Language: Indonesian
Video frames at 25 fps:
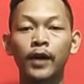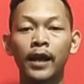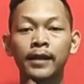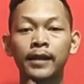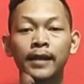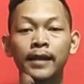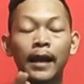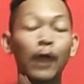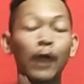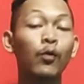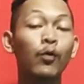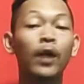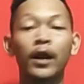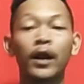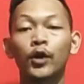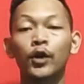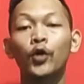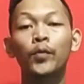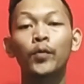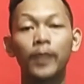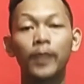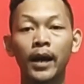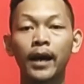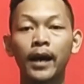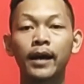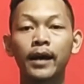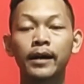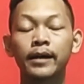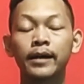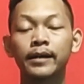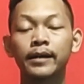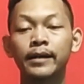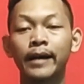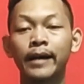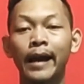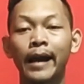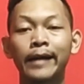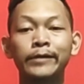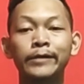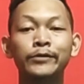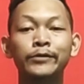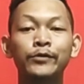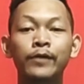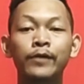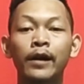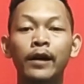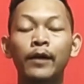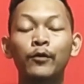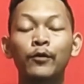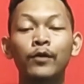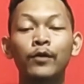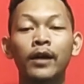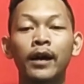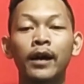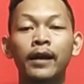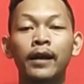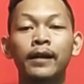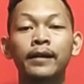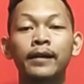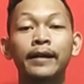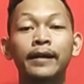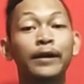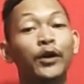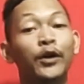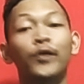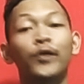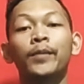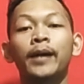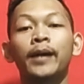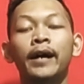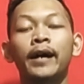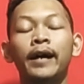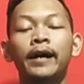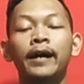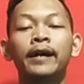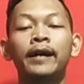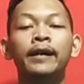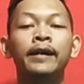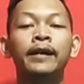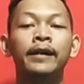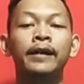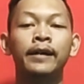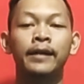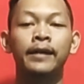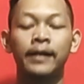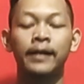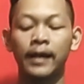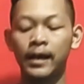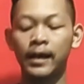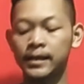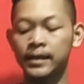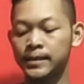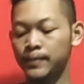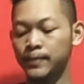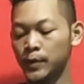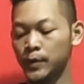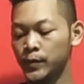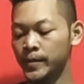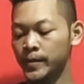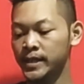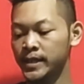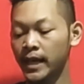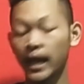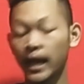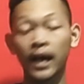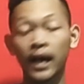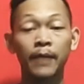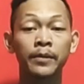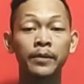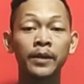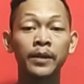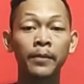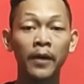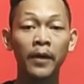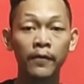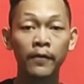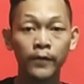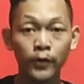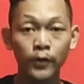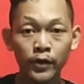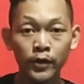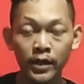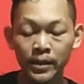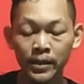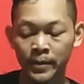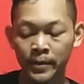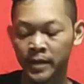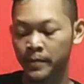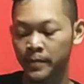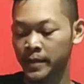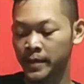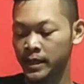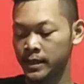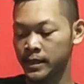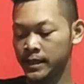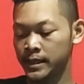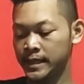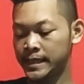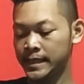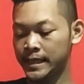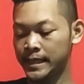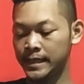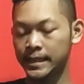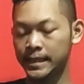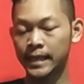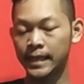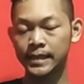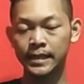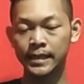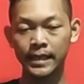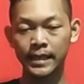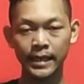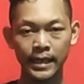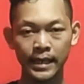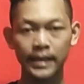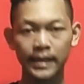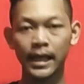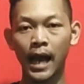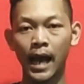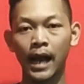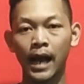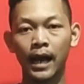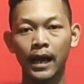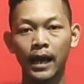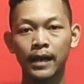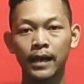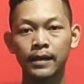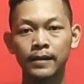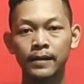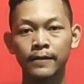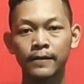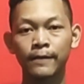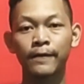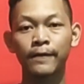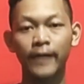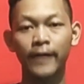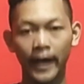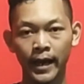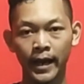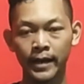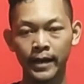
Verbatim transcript: antara ular kobra dengan juga ular king cobra. Nah sebelumnya saya akan minta maaf dulu ke teman-teman. Di sini saya sedikit akan free